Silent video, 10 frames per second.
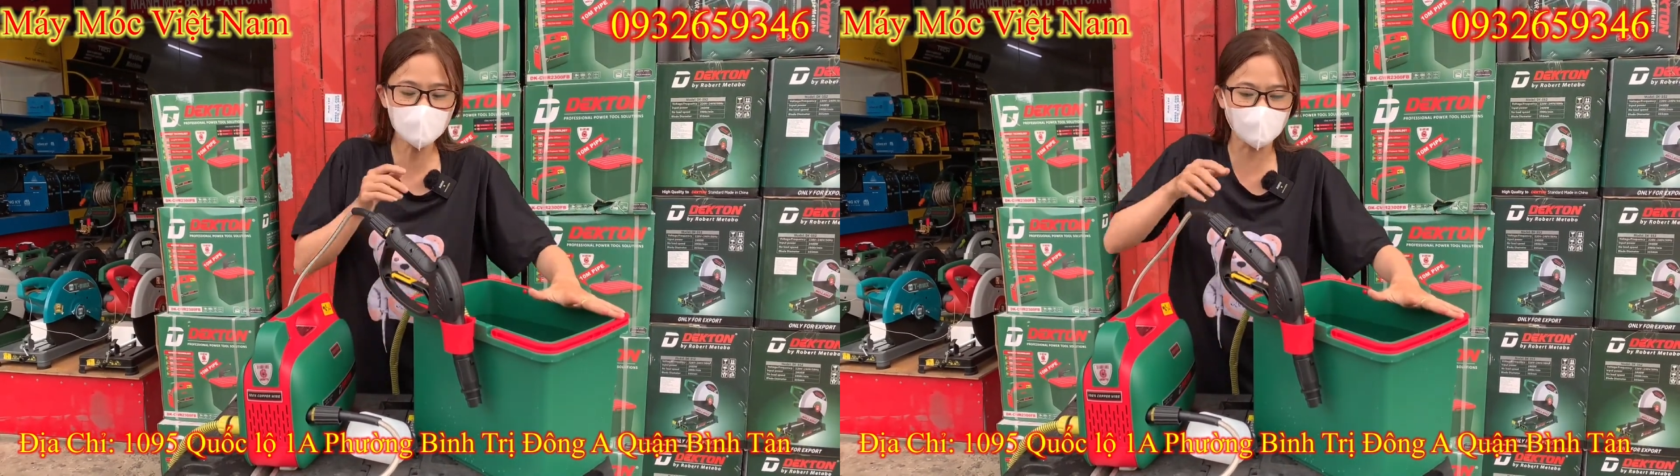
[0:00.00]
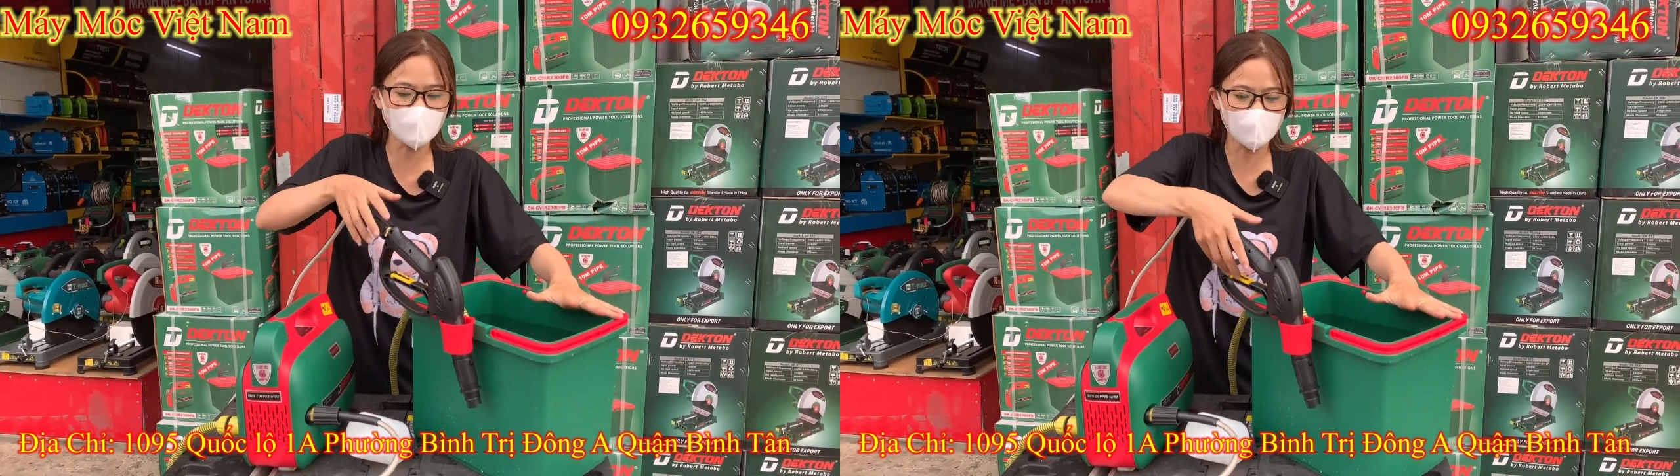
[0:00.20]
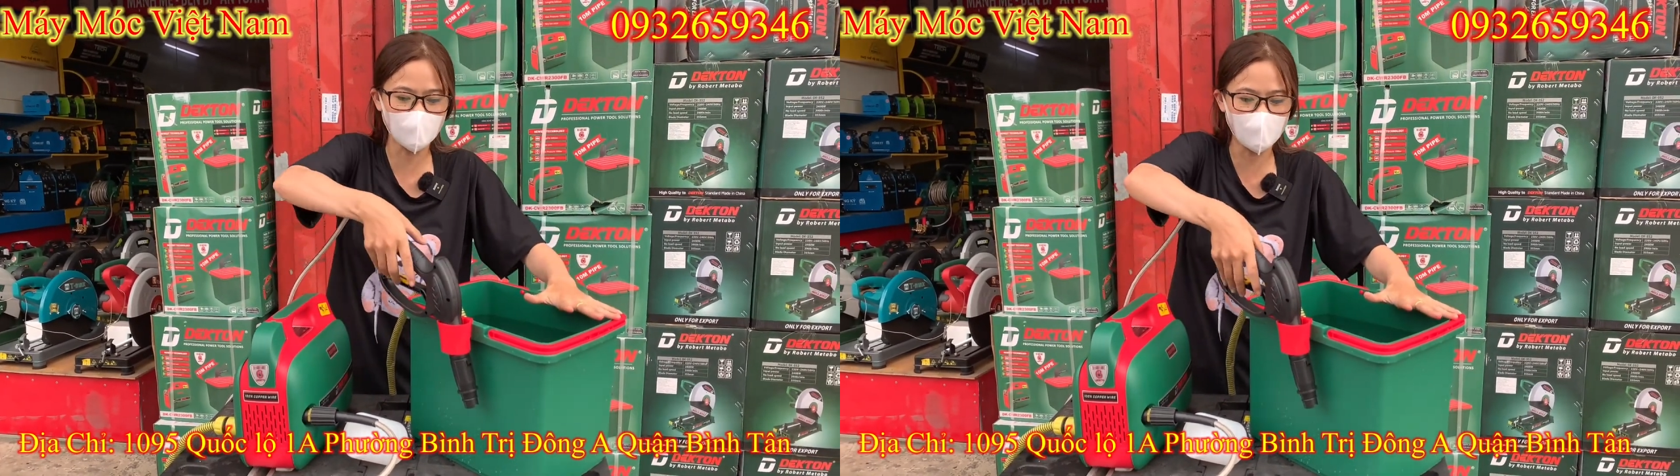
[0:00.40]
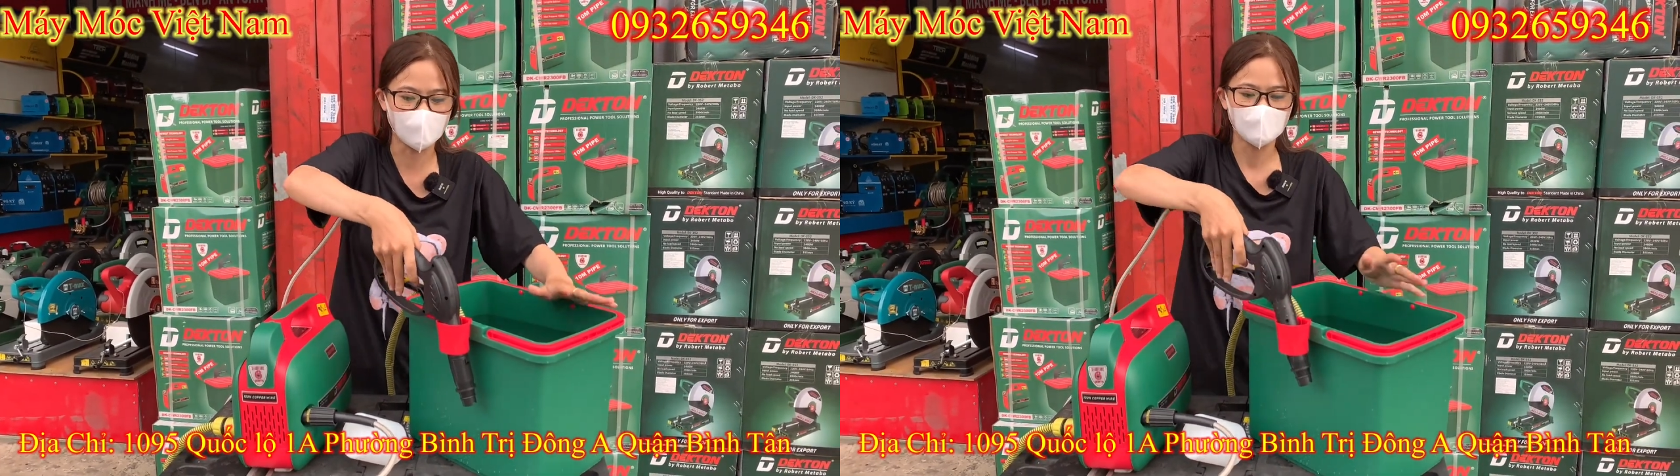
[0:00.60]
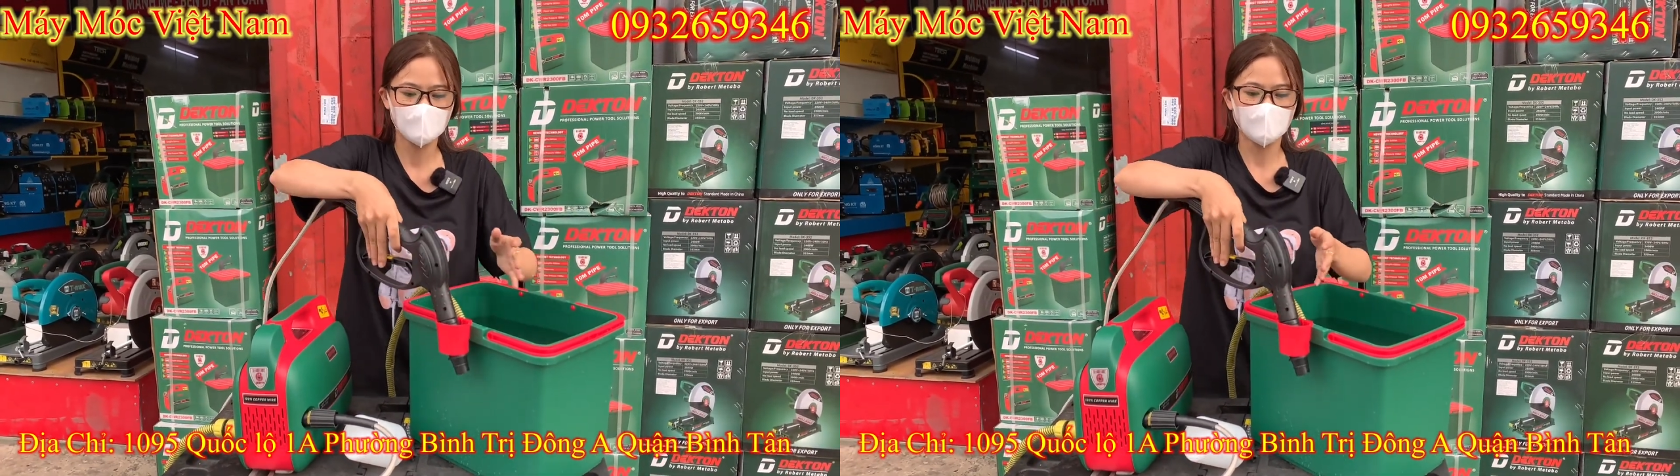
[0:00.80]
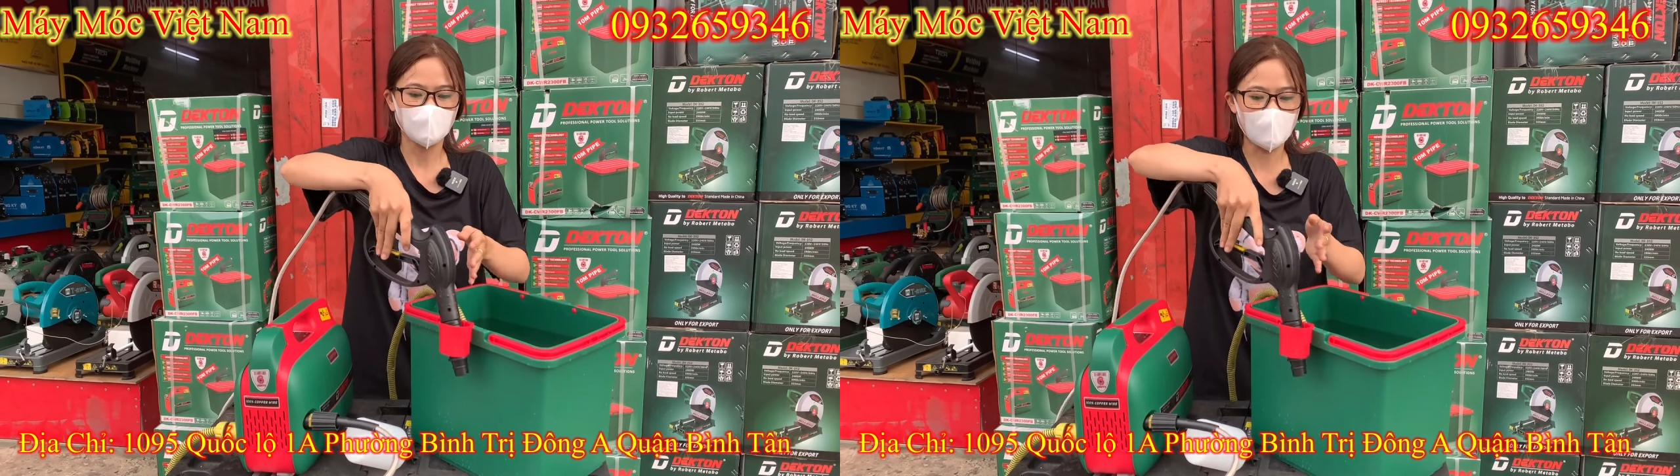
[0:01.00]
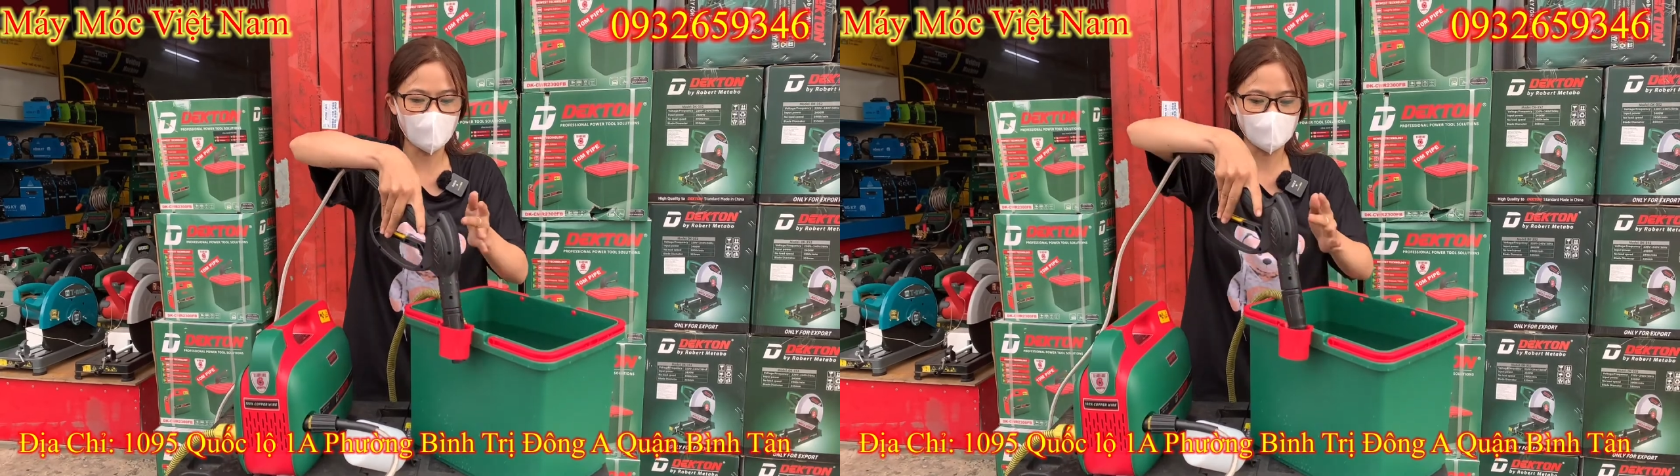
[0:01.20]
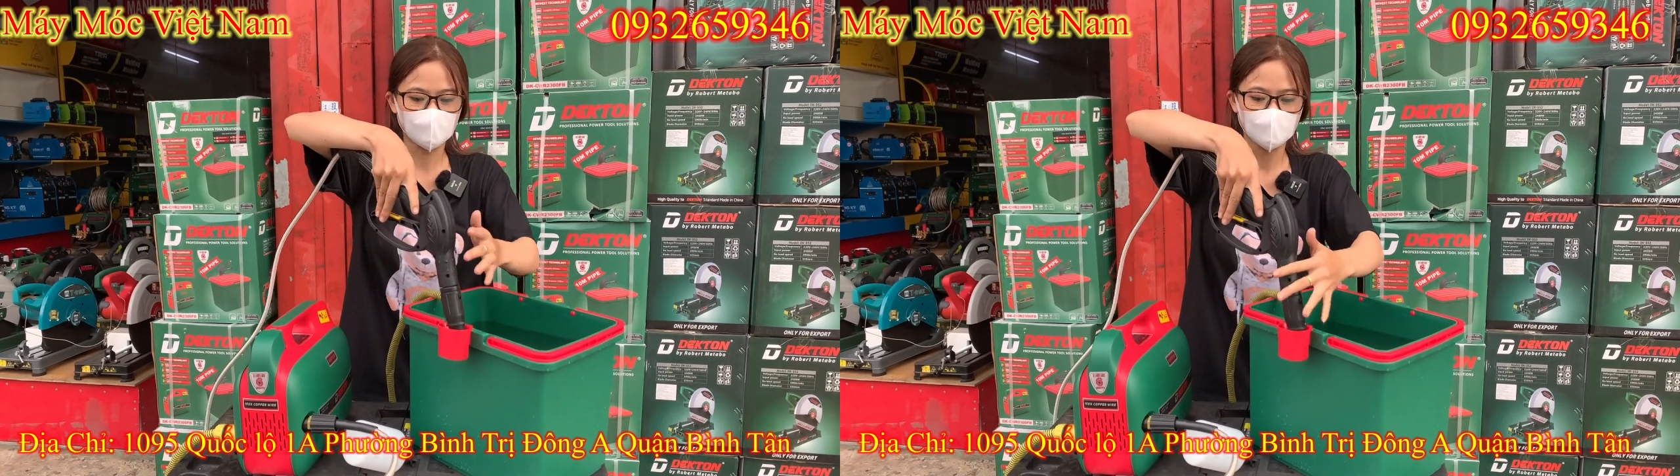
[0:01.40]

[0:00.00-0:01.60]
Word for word: luôn các anh ha đây